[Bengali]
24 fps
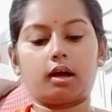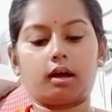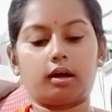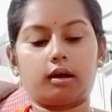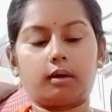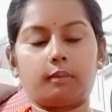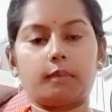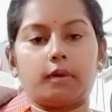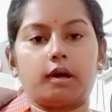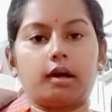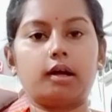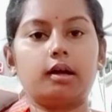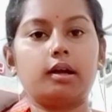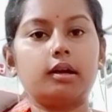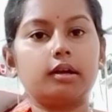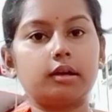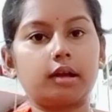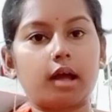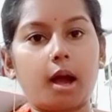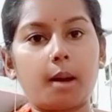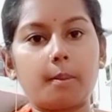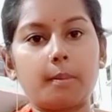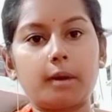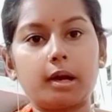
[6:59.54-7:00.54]
আমার
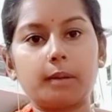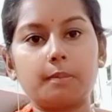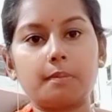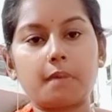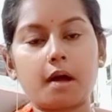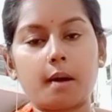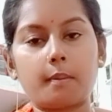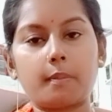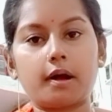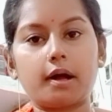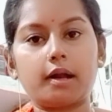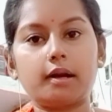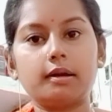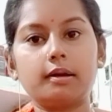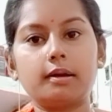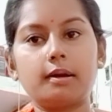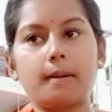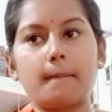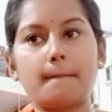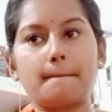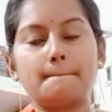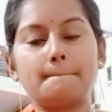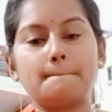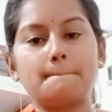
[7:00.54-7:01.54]
আমার বাবার
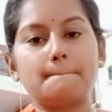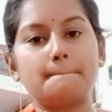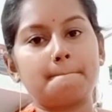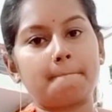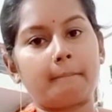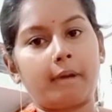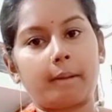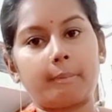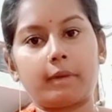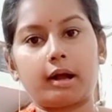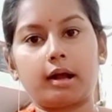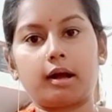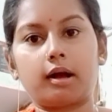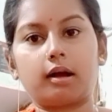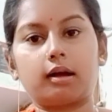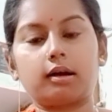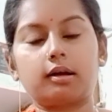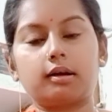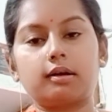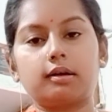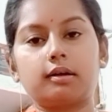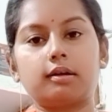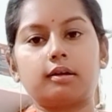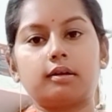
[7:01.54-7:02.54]
মামা
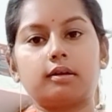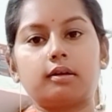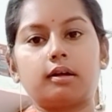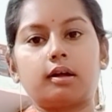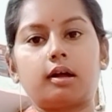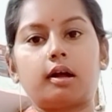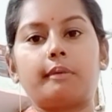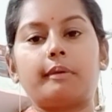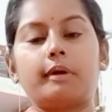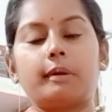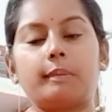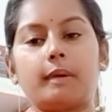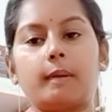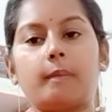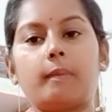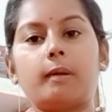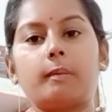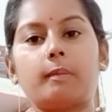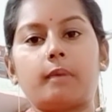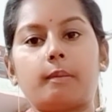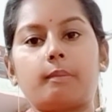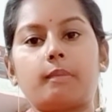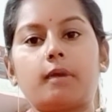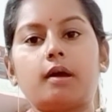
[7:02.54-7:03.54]
আমার বাবার
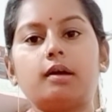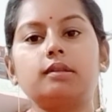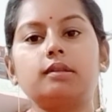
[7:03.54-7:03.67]
মামা